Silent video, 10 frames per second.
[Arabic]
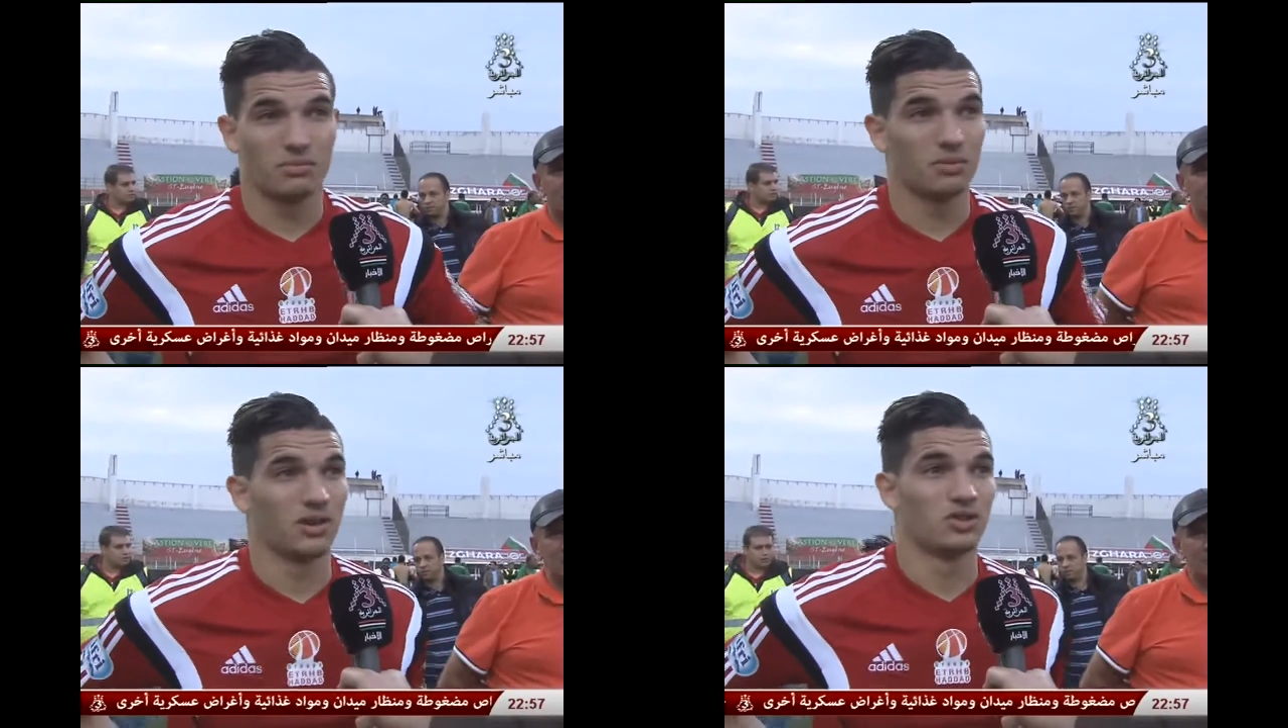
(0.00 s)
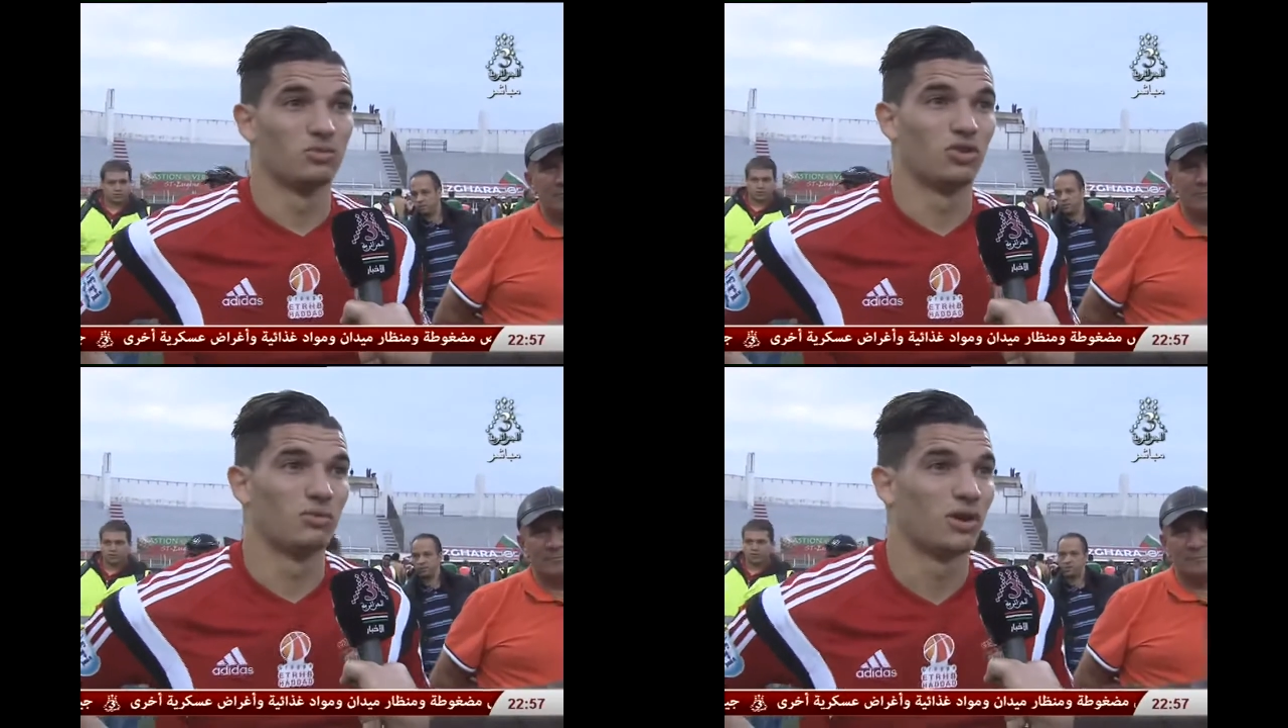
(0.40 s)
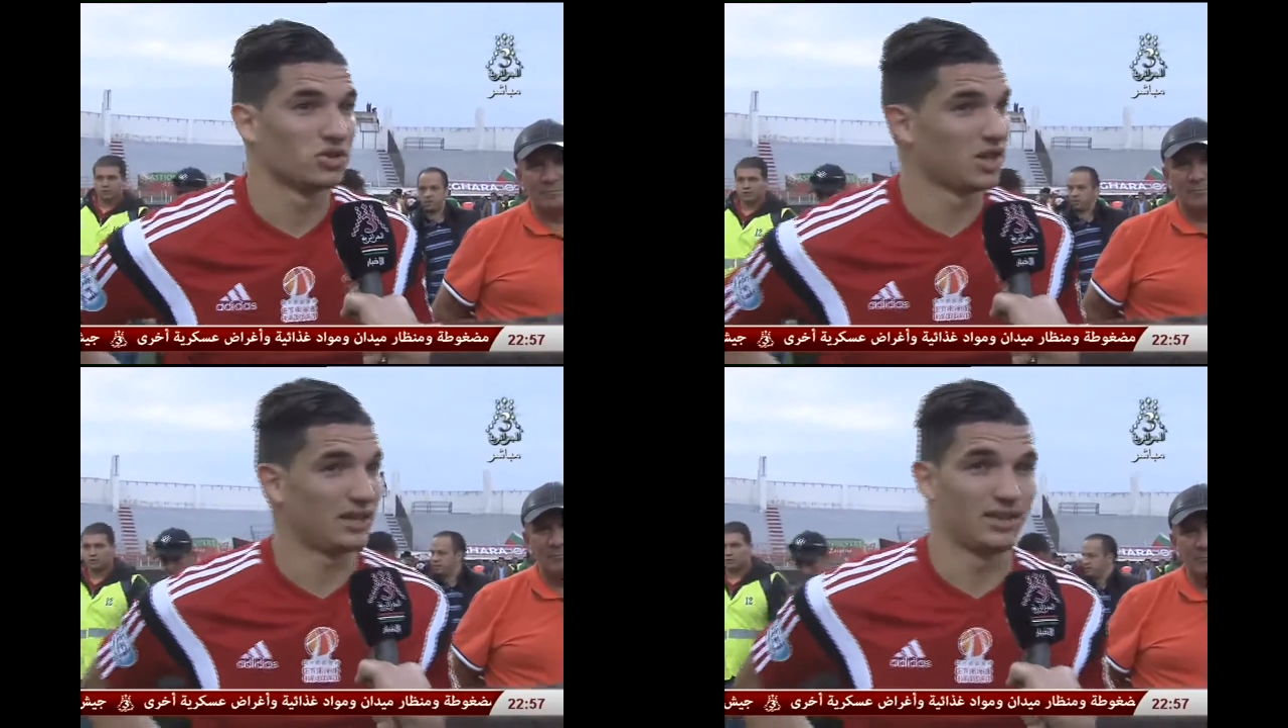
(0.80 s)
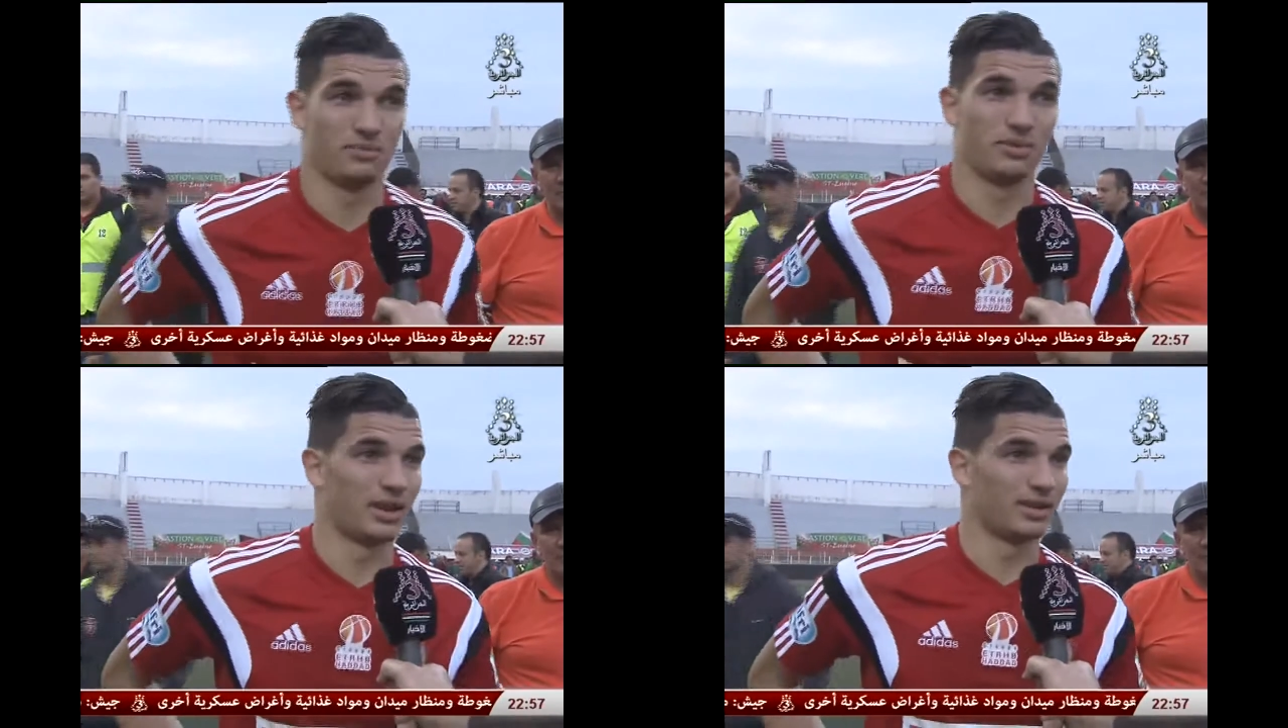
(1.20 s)
وسي فري ان ديربي بلا
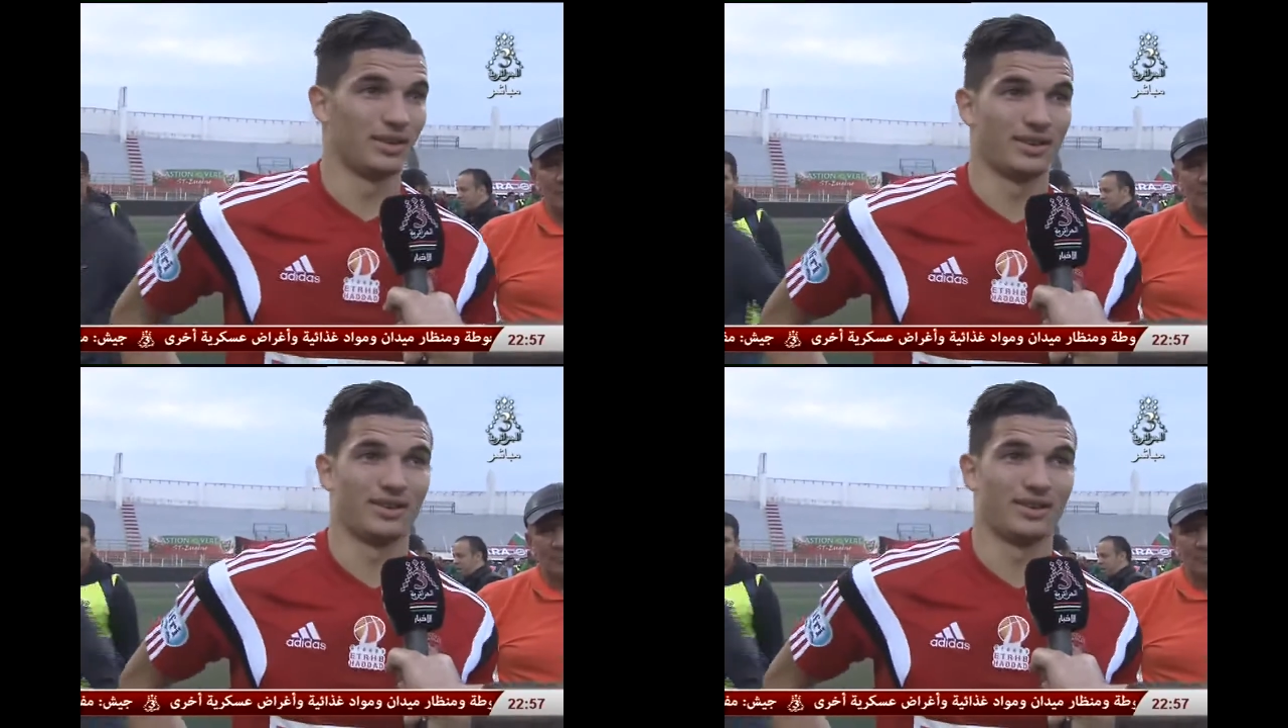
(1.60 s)
جمهور ماهوش